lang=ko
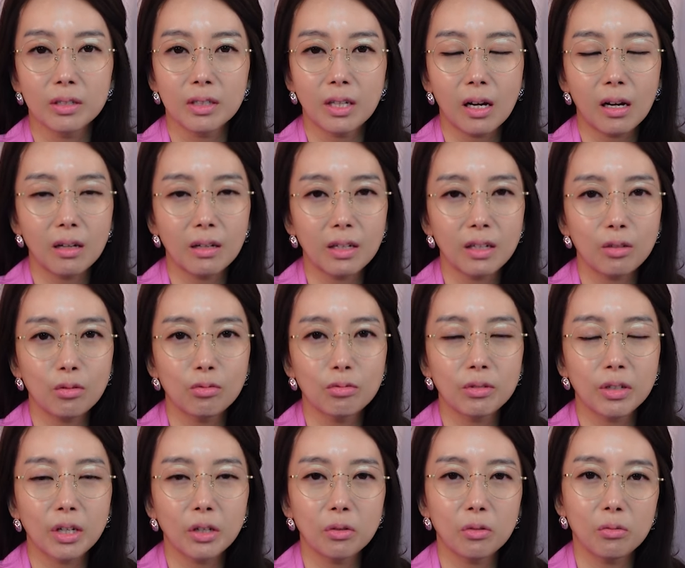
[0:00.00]

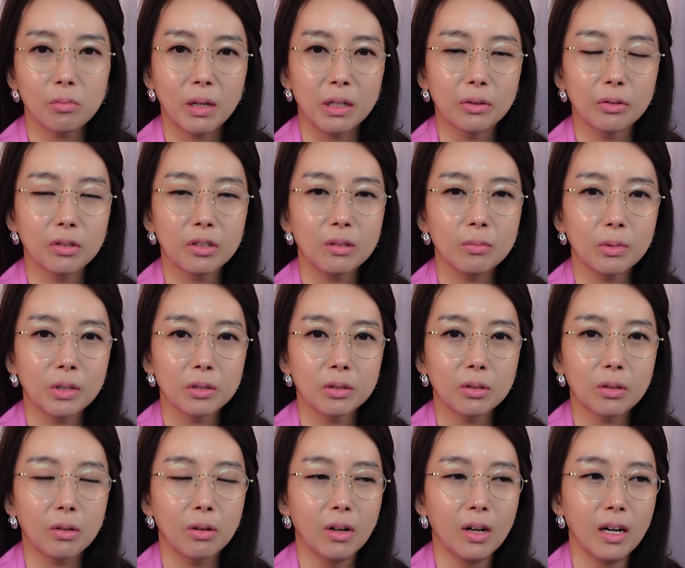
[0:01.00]
사기국회로
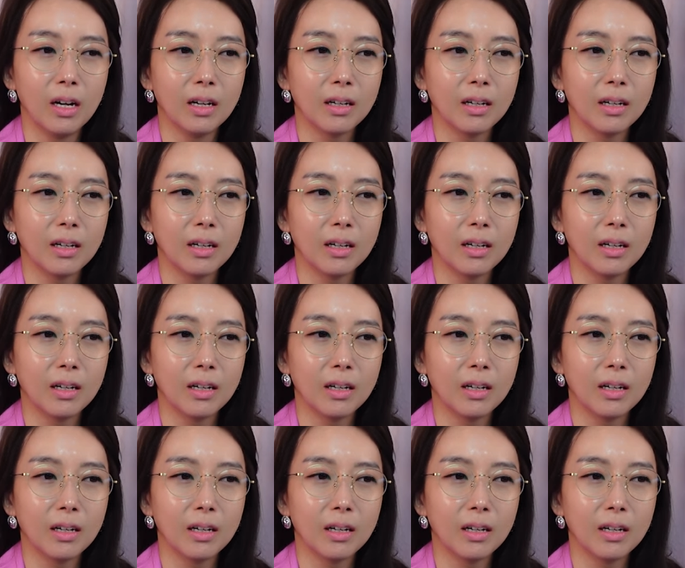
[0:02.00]
만들면서